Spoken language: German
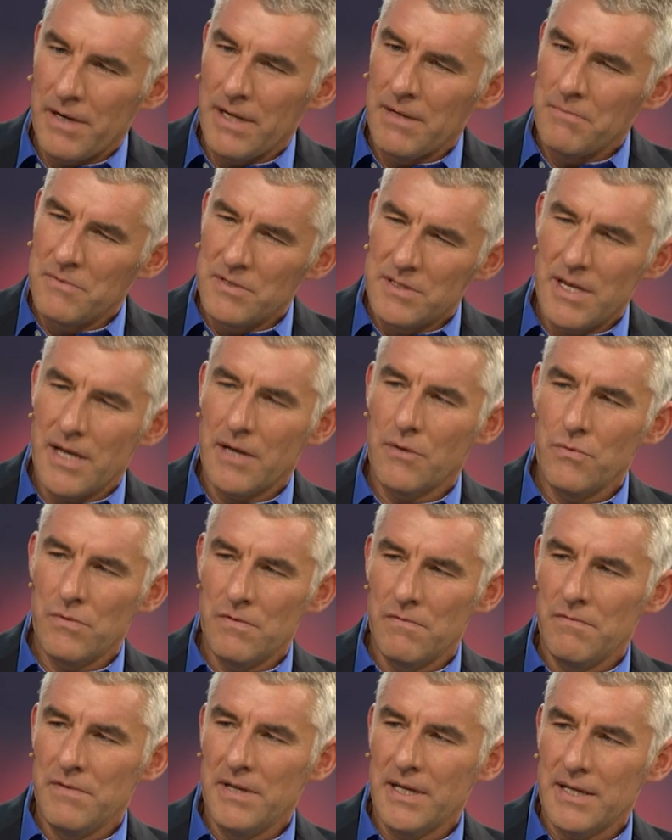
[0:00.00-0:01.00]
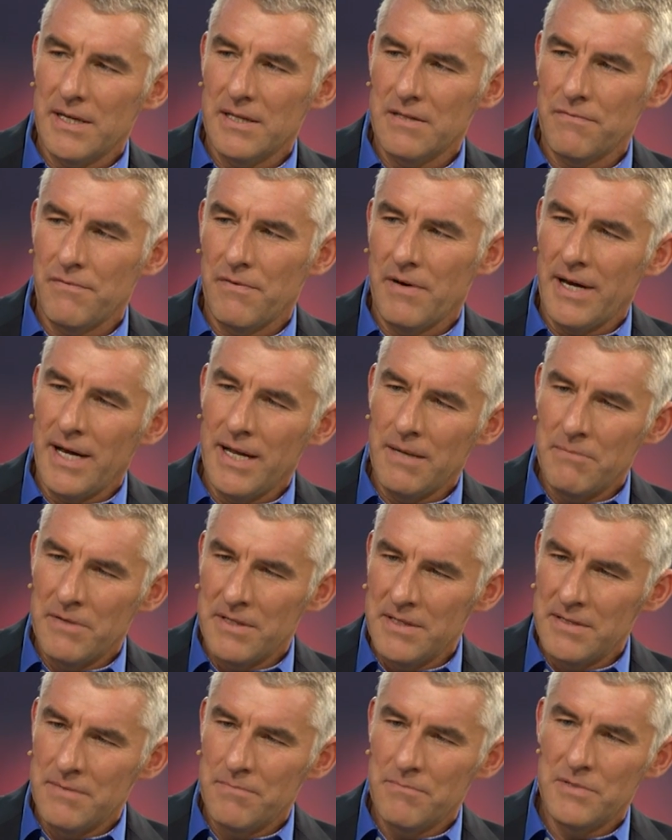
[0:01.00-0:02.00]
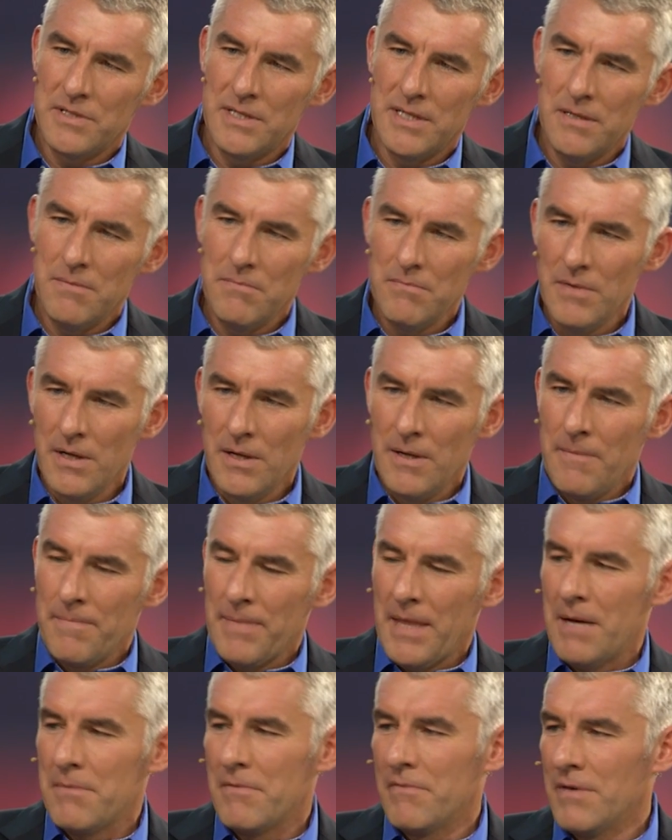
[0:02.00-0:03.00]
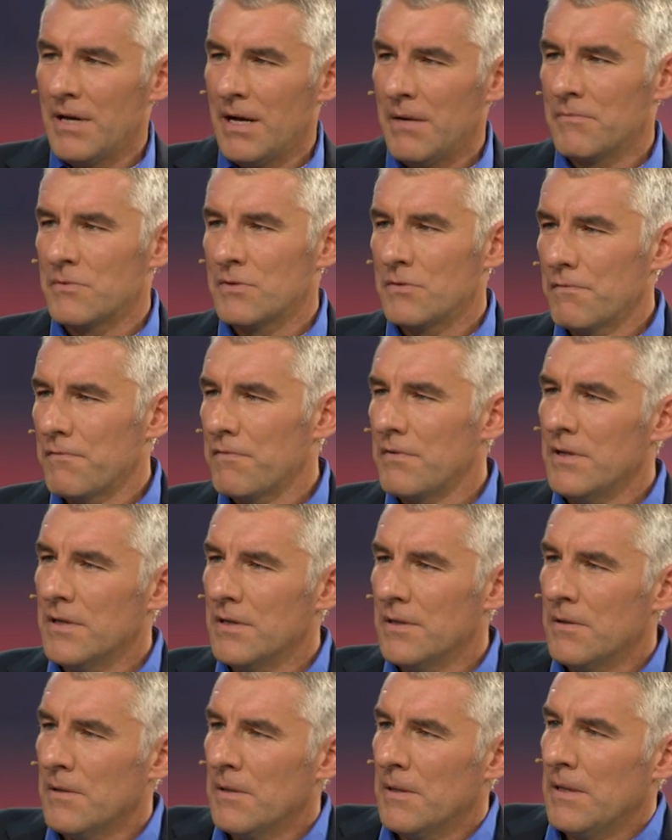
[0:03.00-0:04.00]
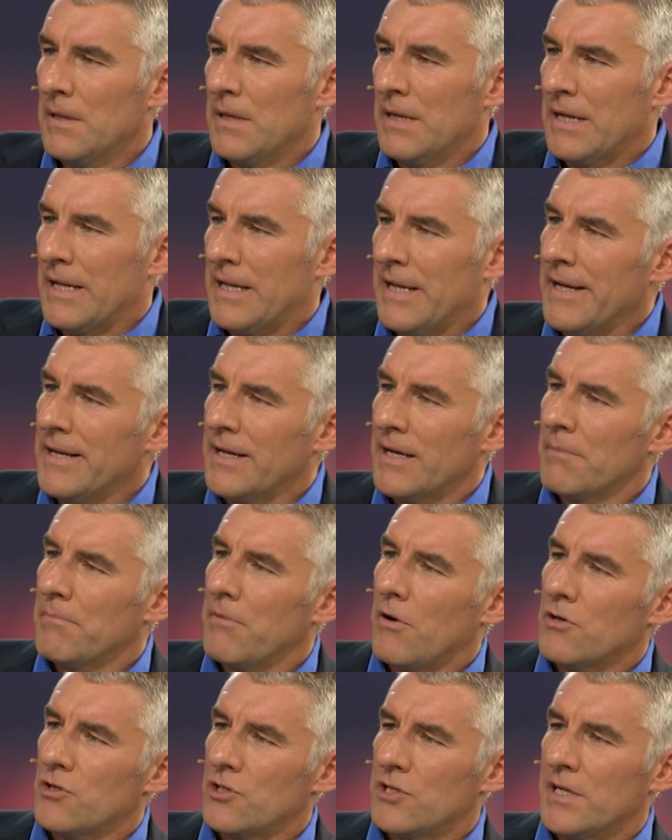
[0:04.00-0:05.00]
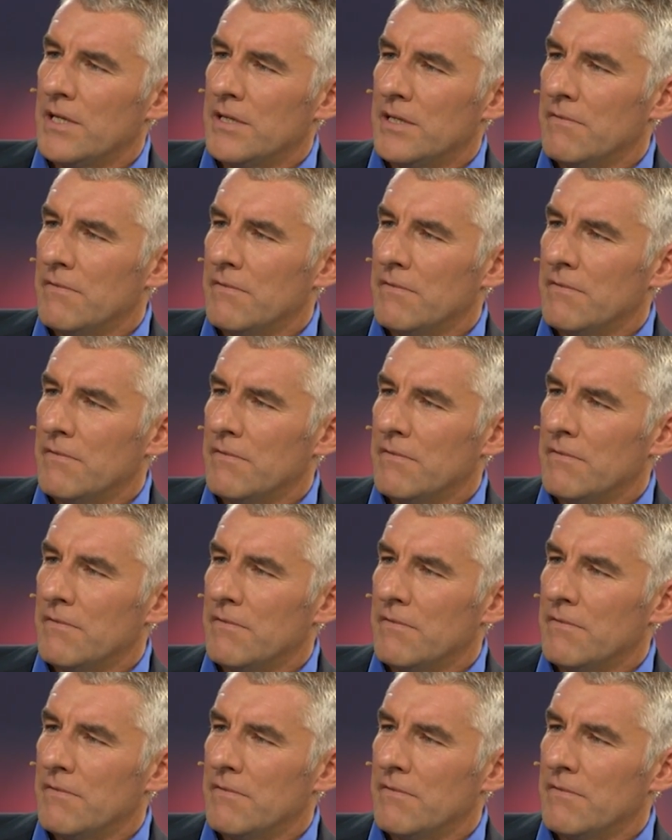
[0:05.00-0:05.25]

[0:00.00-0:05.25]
einem sehr guten Weg als Verein mit diesem Team, aber wir haben so viele kleinere Baustellen,